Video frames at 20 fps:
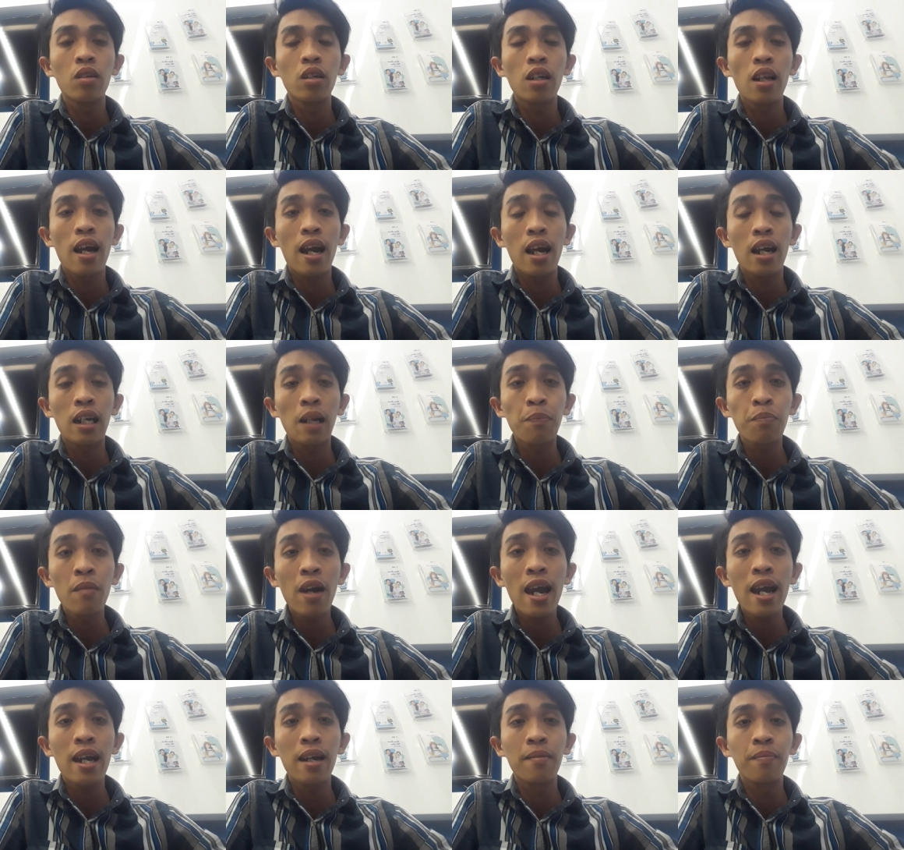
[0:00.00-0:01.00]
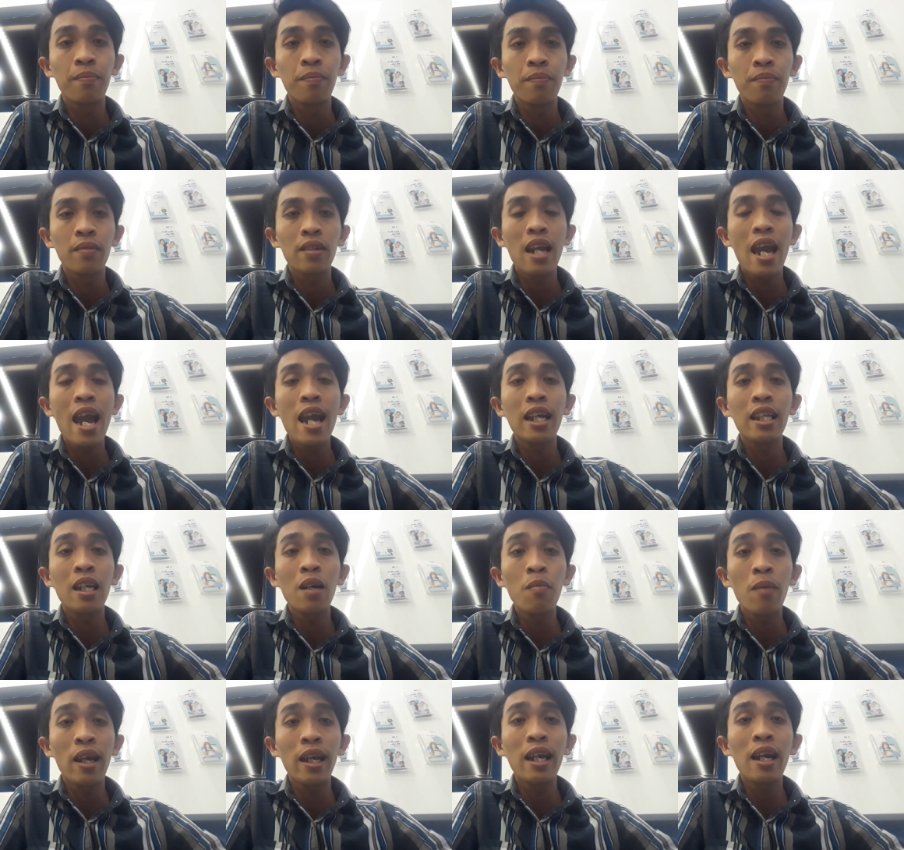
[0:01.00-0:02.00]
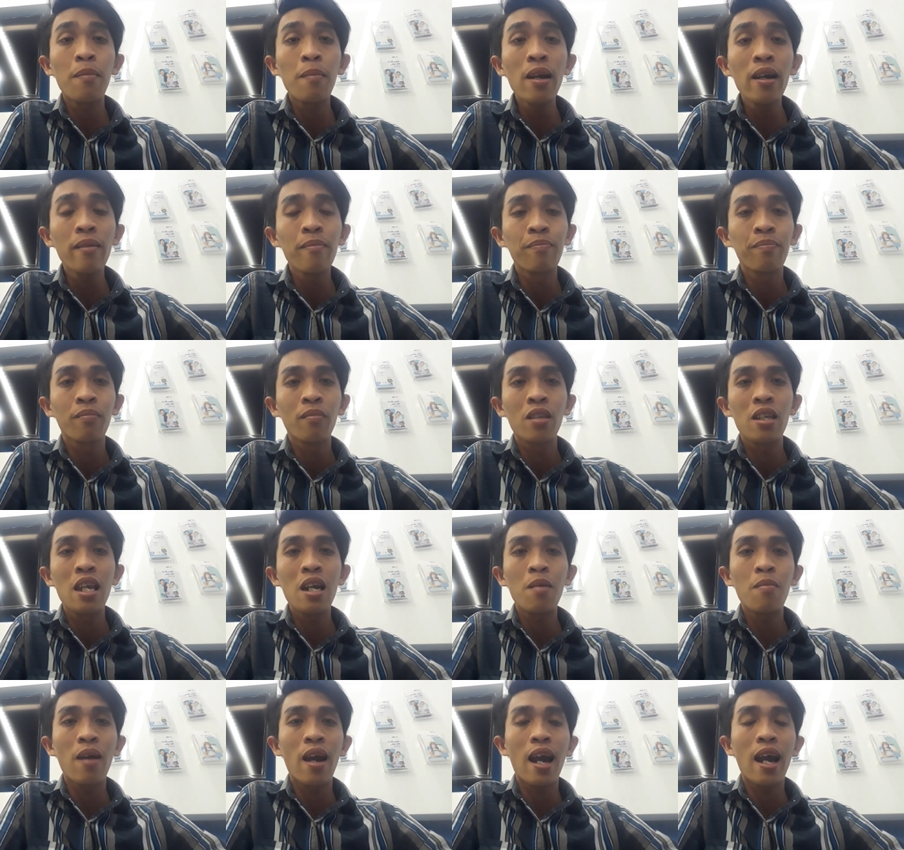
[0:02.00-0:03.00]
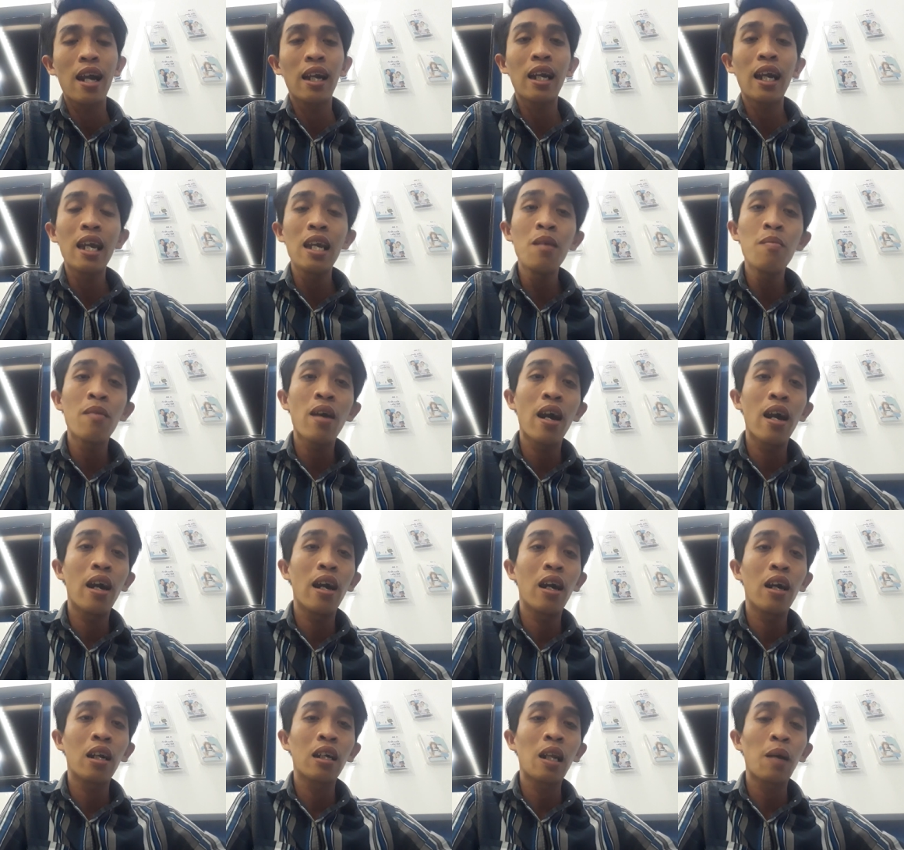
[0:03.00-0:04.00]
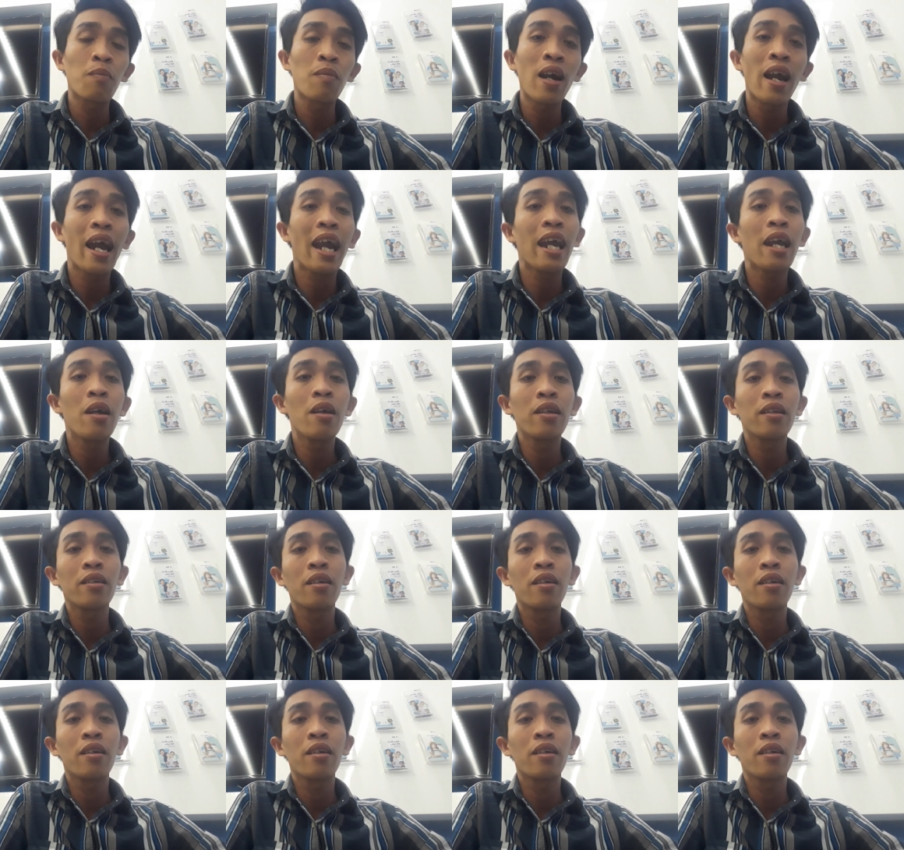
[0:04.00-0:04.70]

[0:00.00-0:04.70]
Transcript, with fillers: là tập 3 đang chuẩn bị ra mắt nhưng mà cái mà tập 2